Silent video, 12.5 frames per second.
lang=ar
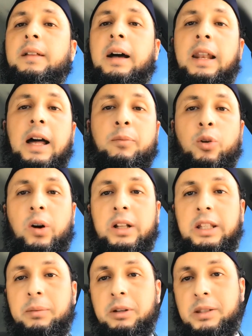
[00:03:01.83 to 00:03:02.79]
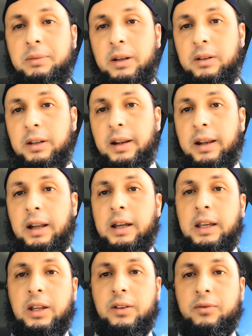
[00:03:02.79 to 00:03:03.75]
الأمر واضح بالنسبة
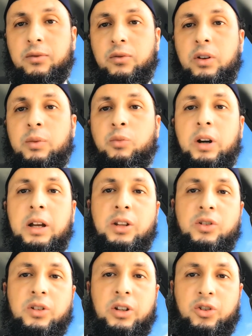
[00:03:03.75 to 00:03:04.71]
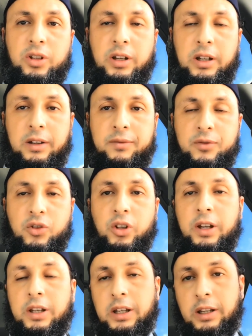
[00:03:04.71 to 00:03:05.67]
للراقي والمعالج الشرعي
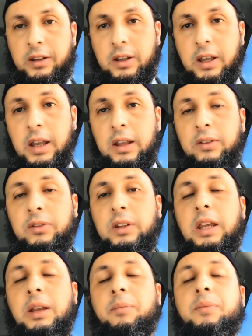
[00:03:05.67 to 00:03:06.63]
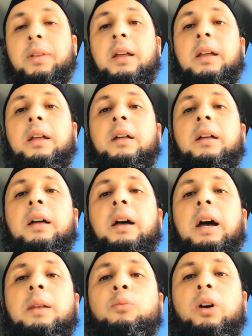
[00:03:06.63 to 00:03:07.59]
الشرعيين طيب
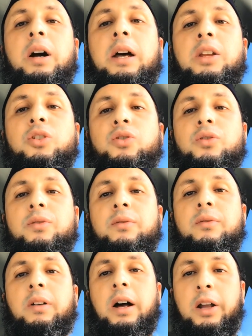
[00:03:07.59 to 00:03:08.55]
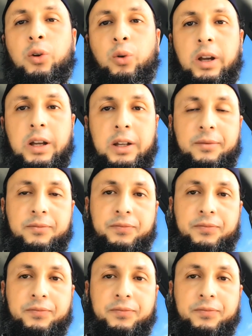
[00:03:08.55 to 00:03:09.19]
المعالج الروحاني